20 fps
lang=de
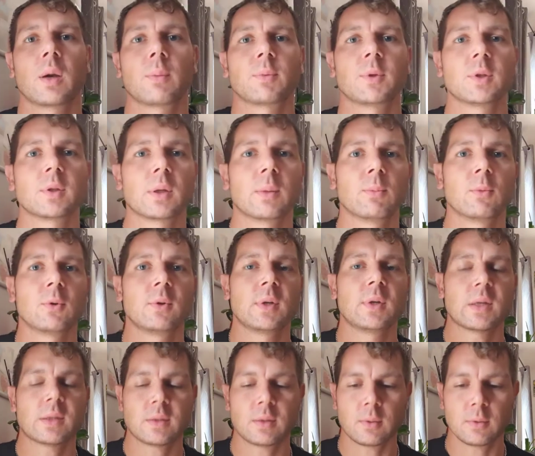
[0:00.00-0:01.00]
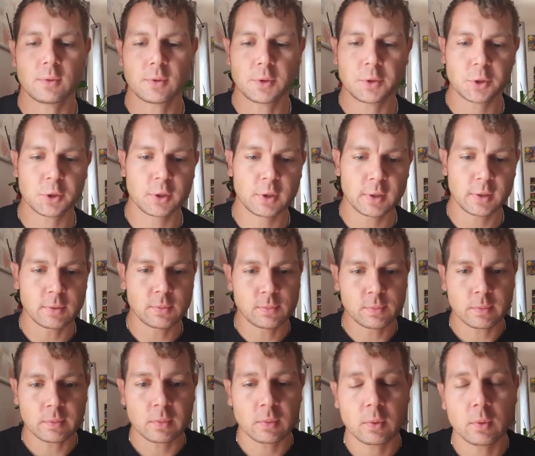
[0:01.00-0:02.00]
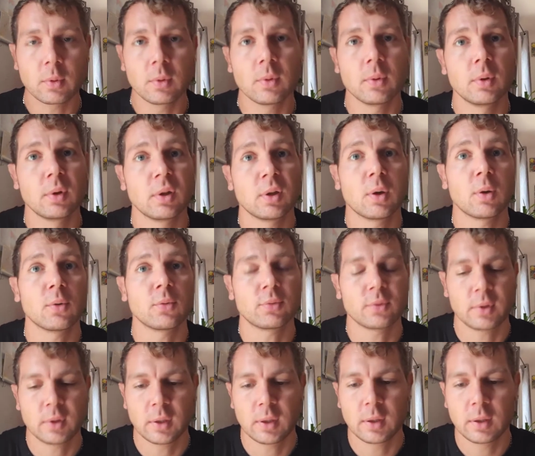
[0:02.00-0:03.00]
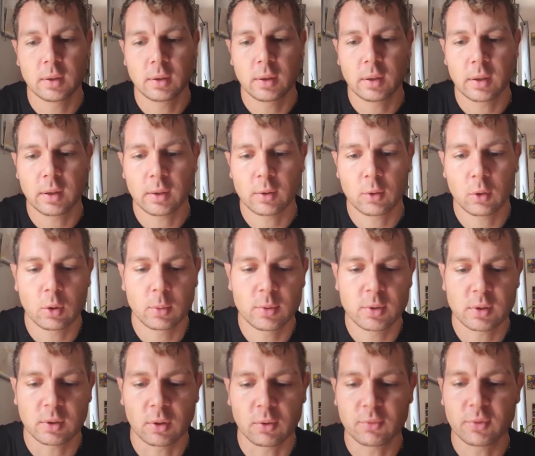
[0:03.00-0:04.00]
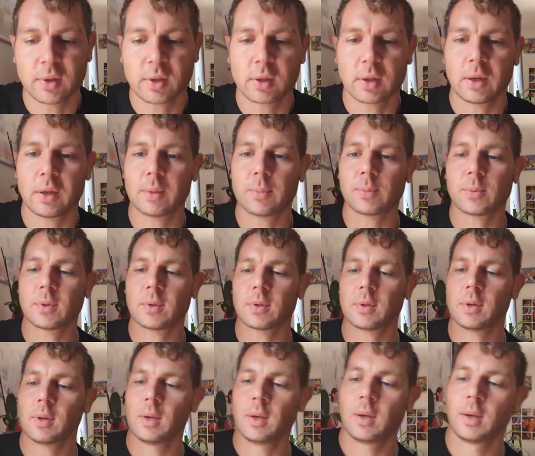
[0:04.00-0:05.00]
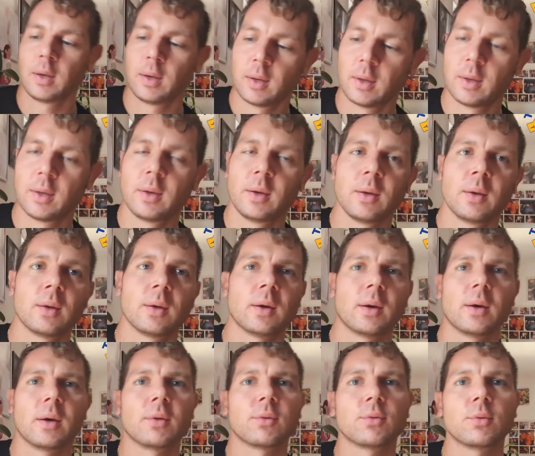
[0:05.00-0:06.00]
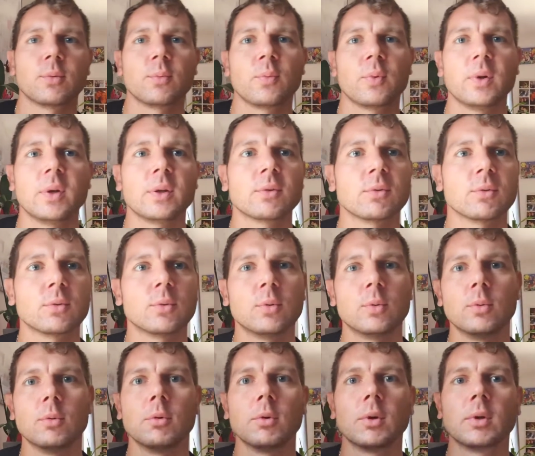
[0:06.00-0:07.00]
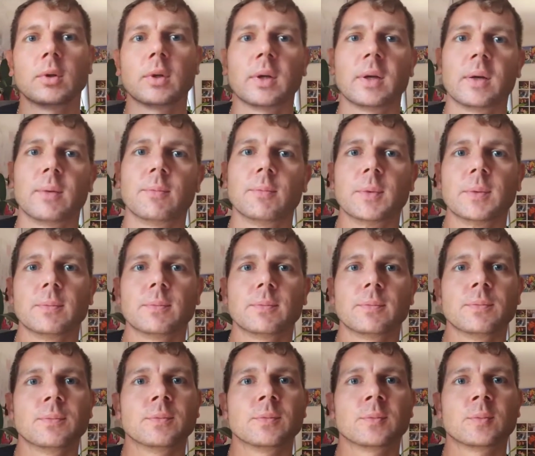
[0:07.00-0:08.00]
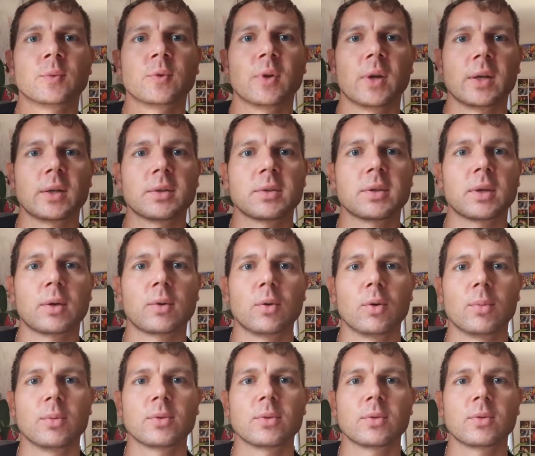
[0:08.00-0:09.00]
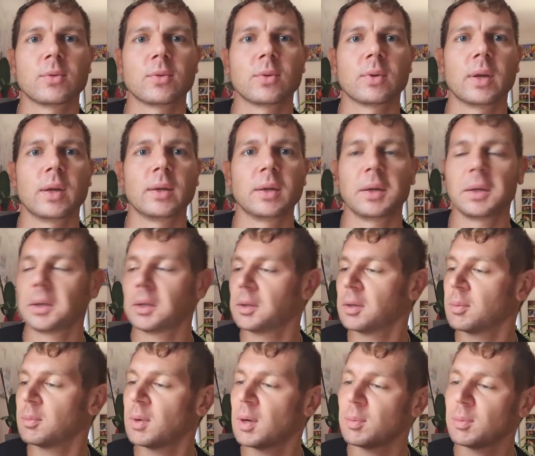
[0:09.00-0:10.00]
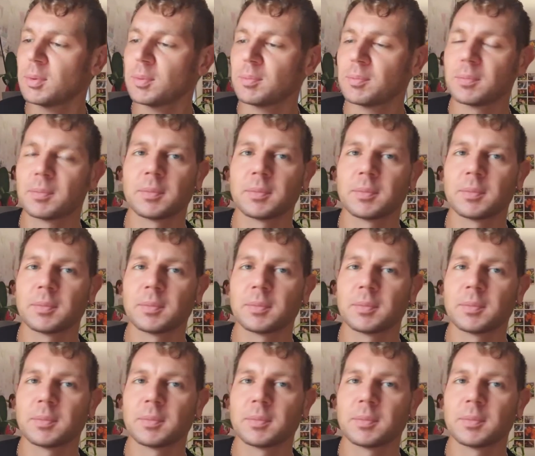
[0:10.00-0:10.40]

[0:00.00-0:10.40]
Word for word: ich habe die Schablone jetzt ausgeschnitten und auf den äh, Kürbis draufgeklebt. Äh, ist irgendwie nicht so cool. Ähm, vielleicht ist der Kürbis noch zu klein, den ich genommen habe.